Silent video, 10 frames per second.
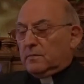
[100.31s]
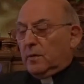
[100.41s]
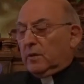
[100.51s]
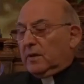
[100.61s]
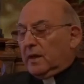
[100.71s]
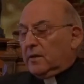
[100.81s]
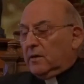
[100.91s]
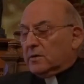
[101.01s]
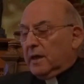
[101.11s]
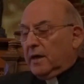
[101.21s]

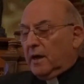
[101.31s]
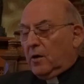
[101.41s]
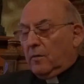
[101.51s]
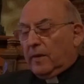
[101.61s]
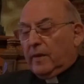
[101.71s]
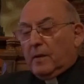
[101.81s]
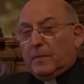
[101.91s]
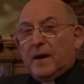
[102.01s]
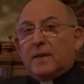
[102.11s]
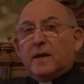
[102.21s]
bautizándolos en el nombre del
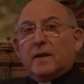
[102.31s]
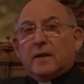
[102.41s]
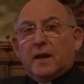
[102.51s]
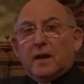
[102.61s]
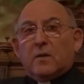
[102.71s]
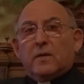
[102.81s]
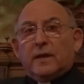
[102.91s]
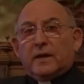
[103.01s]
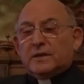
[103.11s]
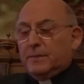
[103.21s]
Padre y del Hijo y
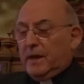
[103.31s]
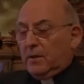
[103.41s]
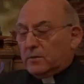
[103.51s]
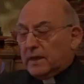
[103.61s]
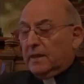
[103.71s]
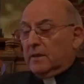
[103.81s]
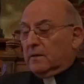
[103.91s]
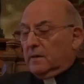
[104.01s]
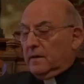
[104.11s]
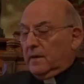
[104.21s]
del Espíritu Santo,